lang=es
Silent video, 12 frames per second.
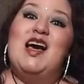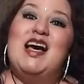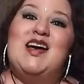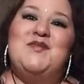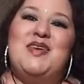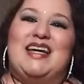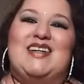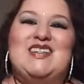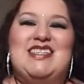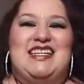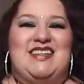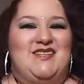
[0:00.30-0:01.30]

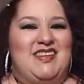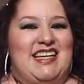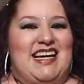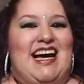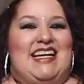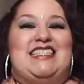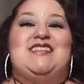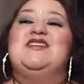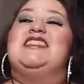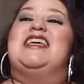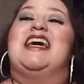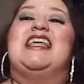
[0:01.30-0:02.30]
amigos y amigas,
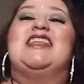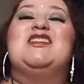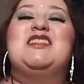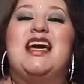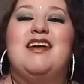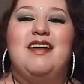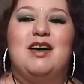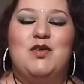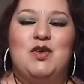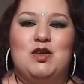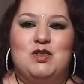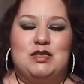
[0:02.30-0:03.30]
mis queridos
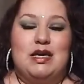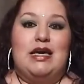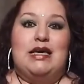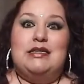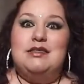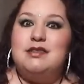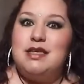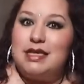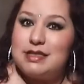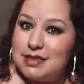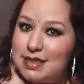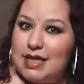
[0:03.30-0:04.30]
cabagunos.
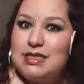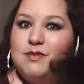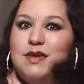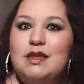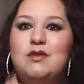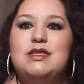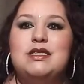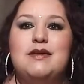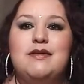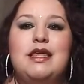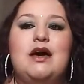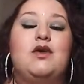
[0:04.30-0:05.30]
Si estás viendo
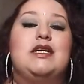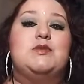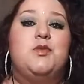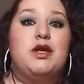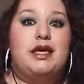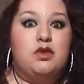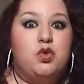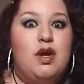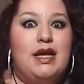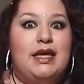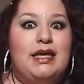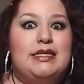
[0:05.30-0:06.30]
este video es porque
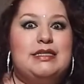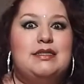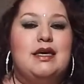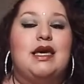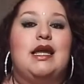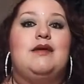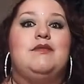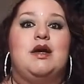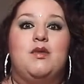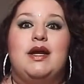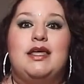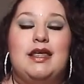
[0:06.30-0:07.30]
tú elegiste que la
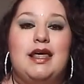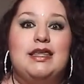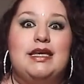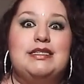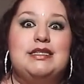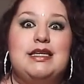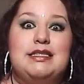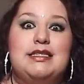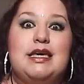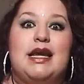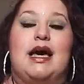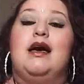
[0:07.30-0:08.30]
manualidad que se
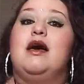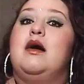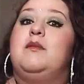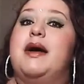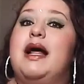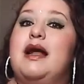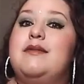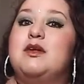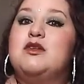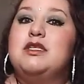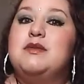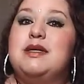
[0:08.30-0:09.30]
hiciera para la
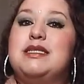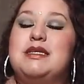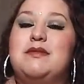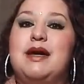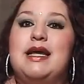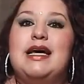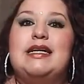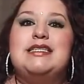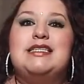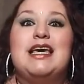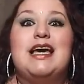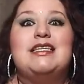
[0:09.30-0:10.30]
próxima semana
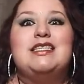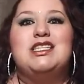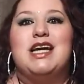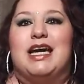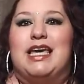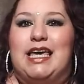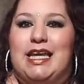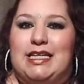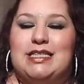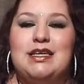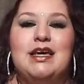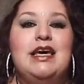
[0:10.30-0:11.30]
sean
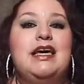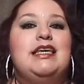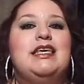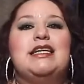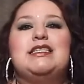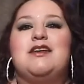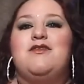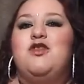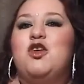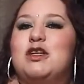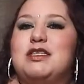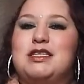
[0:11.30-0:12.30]
chaquiras. Ya sean
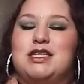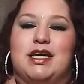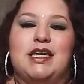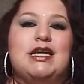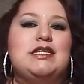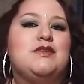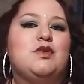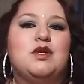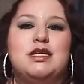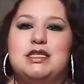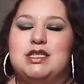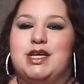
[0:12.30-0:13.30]
flores de chaquiras,
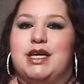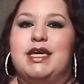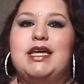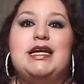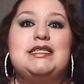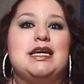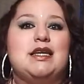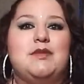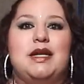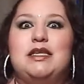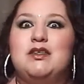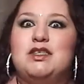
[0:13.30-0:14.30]
figuras de chaquiras,
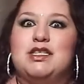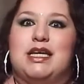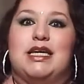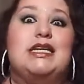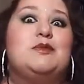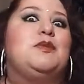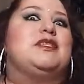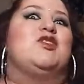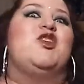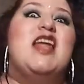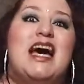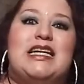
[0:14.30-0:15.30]
animalitos de chaquiras,
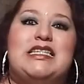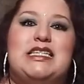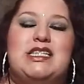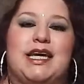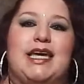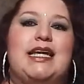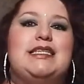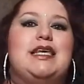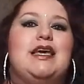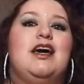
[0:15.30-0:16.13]
personajes de chaquiras,